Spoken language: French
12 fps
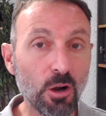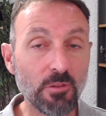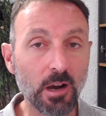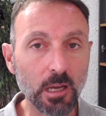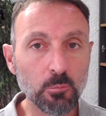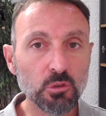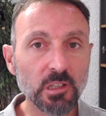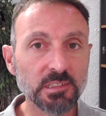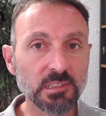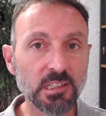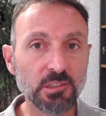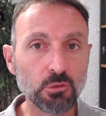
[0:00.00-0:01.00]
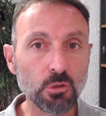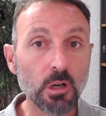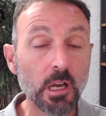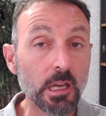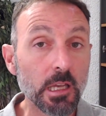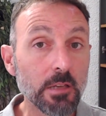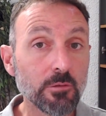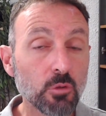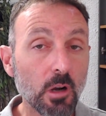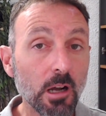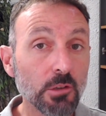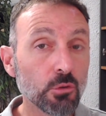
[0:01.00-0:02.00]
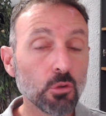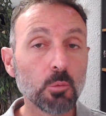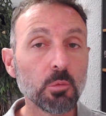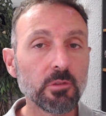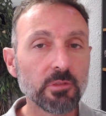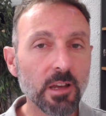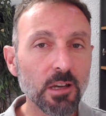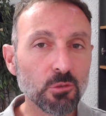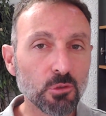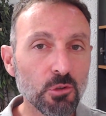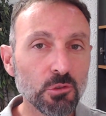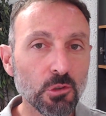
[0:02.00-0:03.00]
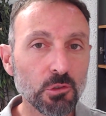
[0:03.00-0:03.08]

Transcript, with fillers: va répondre à cette question et voir ce qu'on peut faire de ce